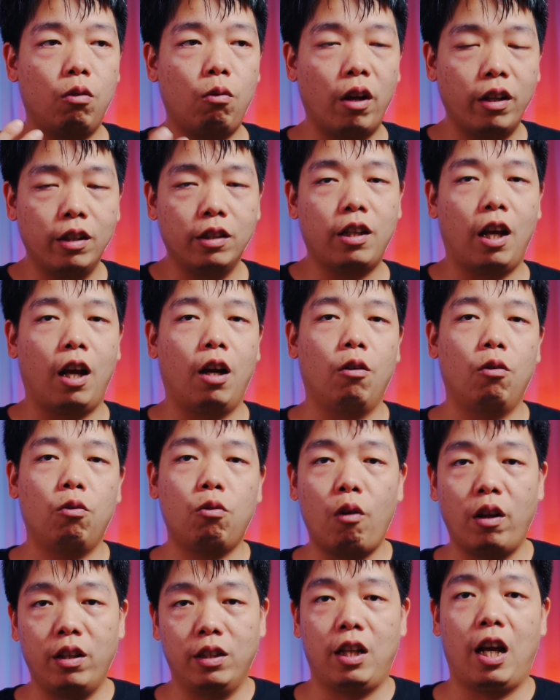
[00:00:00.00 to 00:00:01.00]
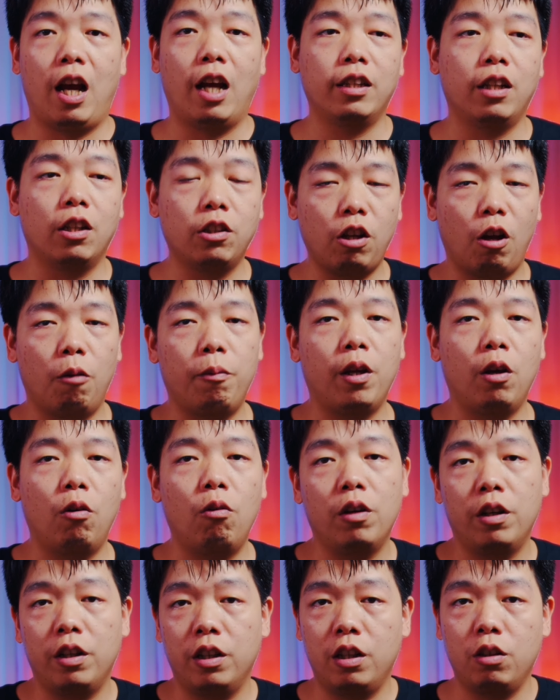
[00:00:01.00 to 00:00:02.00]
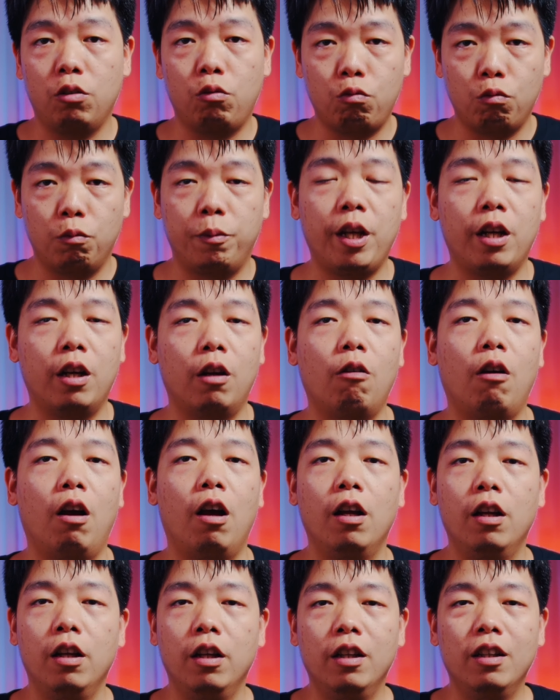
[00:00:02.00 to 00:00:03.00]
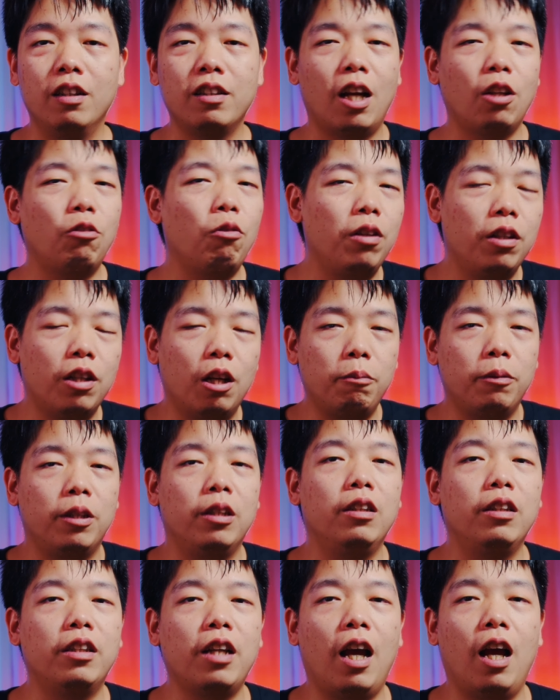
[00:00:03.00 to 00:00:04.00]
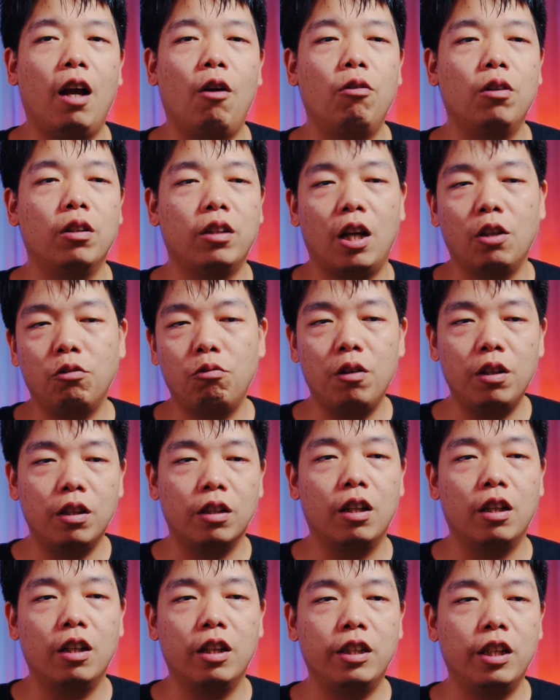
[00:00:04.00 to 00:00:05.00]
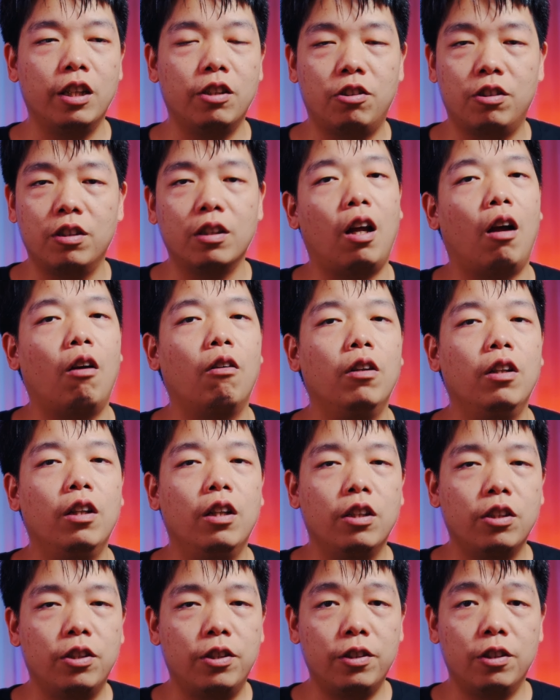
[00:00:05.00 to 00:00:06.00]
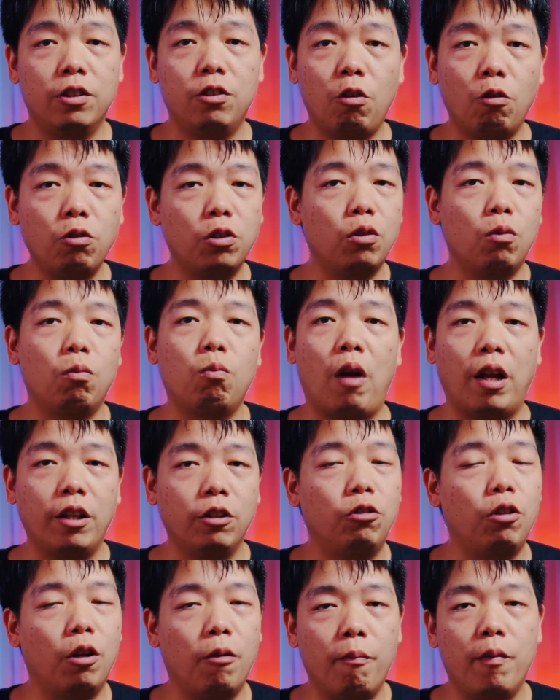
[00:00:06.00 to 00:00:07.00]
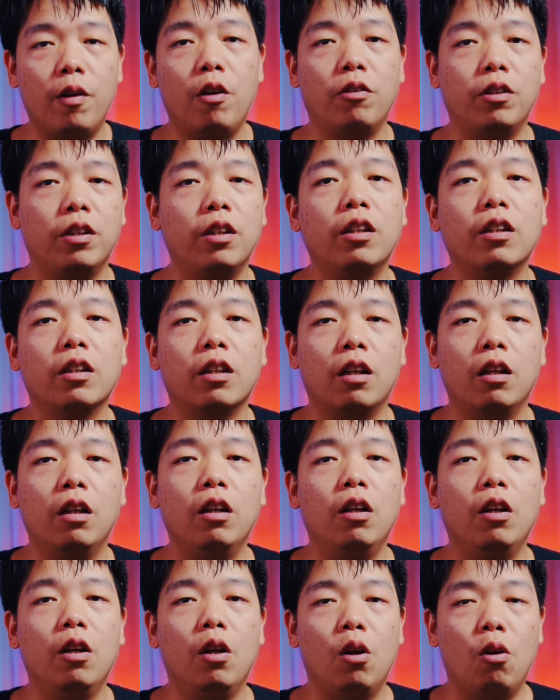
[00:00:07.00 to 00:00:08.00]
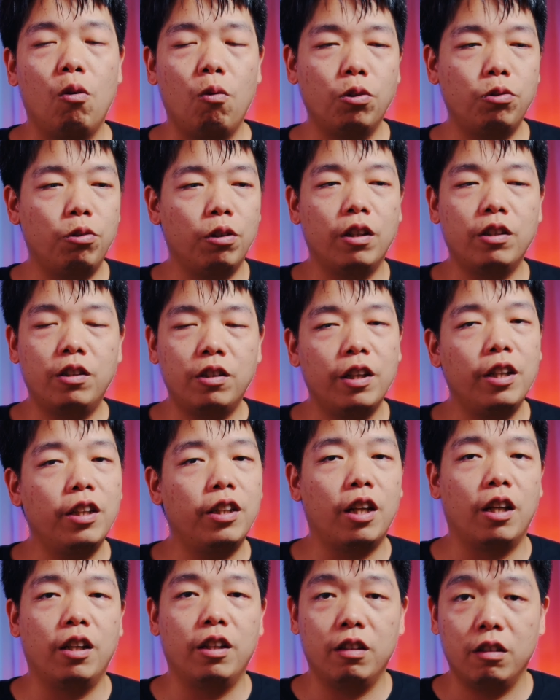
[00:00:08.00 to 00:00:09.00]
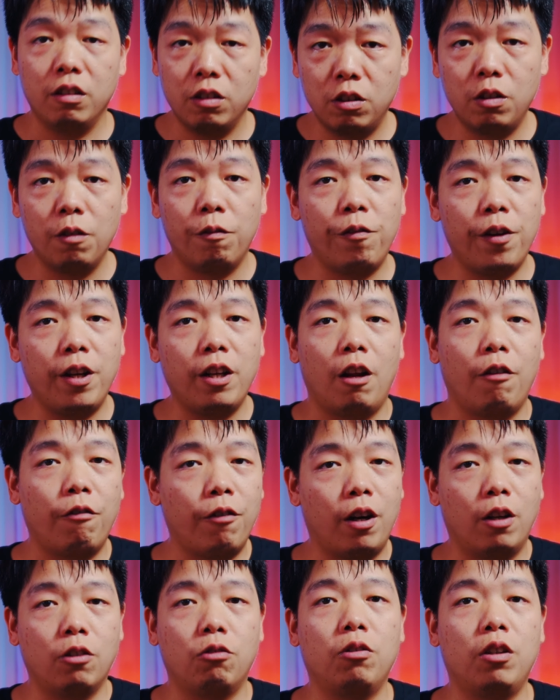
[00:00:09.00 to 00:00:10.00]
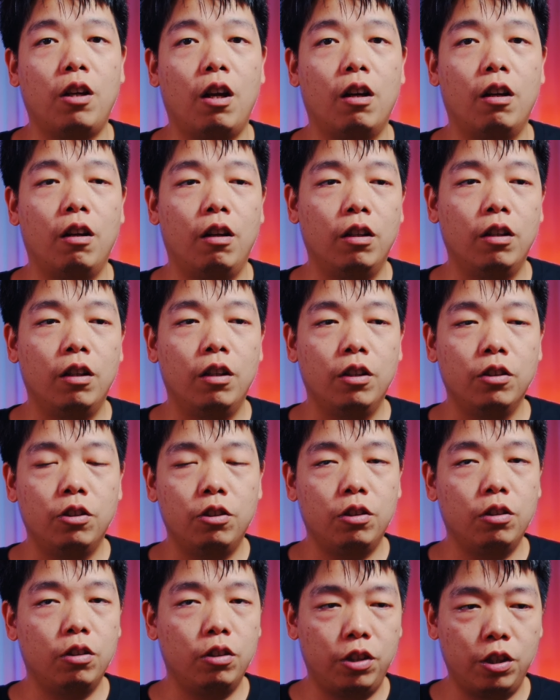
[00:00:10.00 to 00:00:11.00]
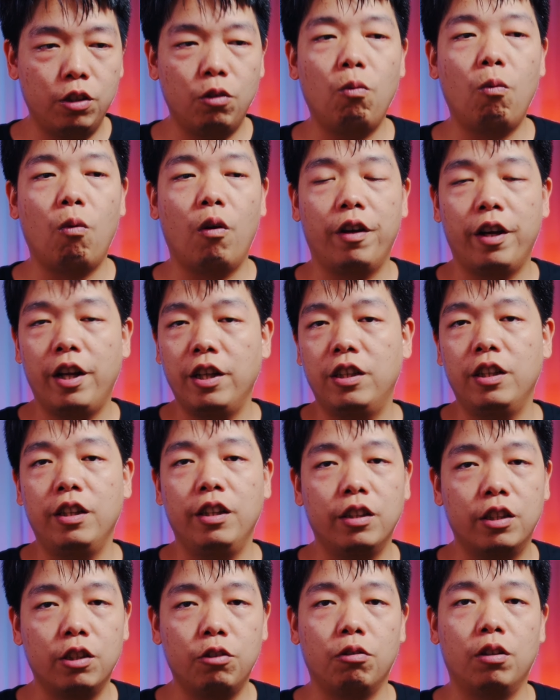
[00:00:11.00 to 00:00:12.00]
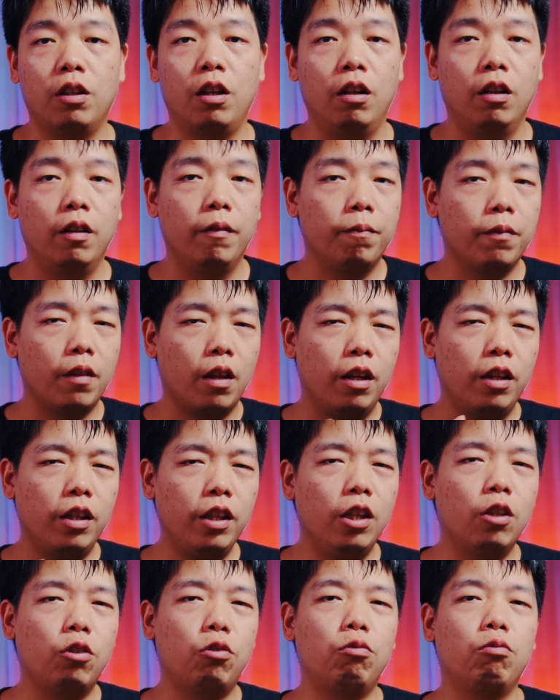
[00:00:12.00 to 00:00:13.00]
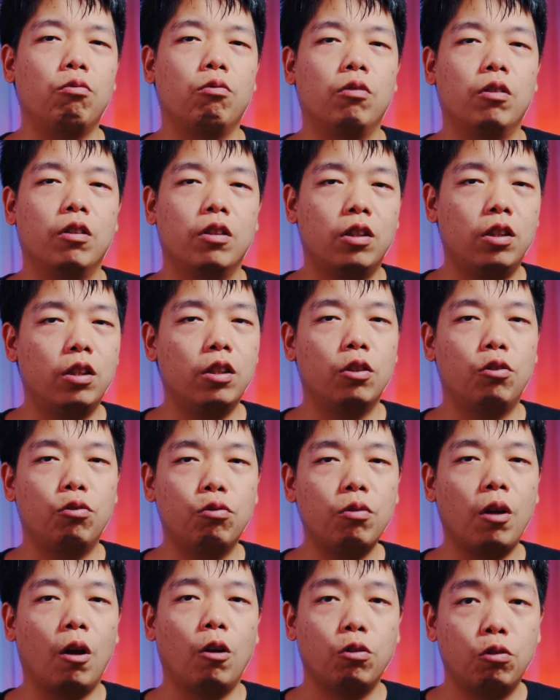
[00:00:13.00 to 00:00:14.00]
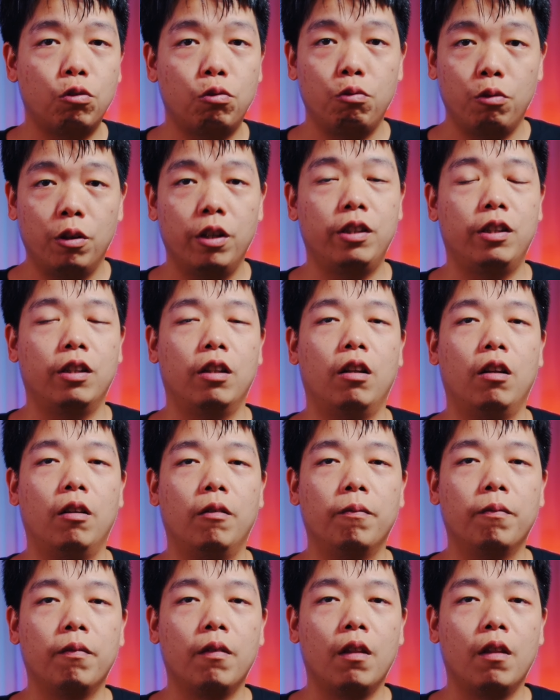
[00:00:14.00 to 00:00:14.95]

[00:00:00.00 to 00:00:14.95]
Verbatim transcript: 观赏观察一张照片或者一个图片的话，他对你的评价或者他对你的那些指导其实都是完全没有意义的。我觉得这一点是非常非常重要的，就是其实我内心一直觉得艺术是需要学习的，